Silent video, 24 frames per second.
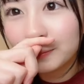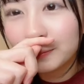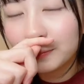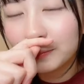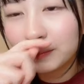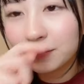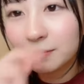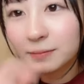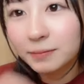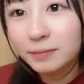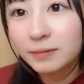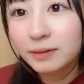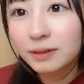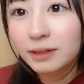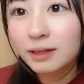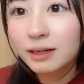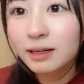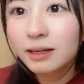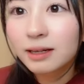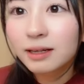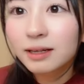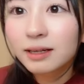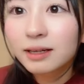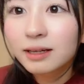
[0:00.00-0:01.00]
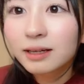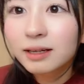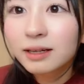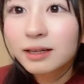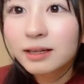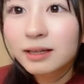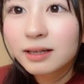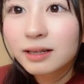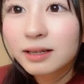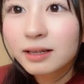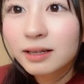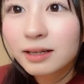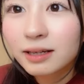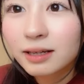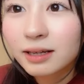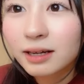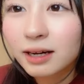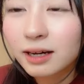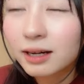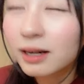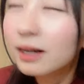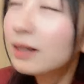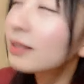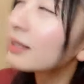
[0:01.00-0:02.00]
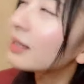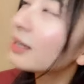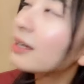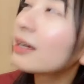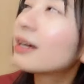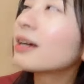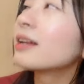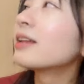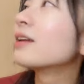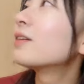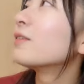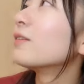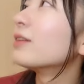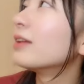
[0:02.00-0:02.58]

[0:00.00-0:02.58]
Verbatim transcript: うんカカア殿下で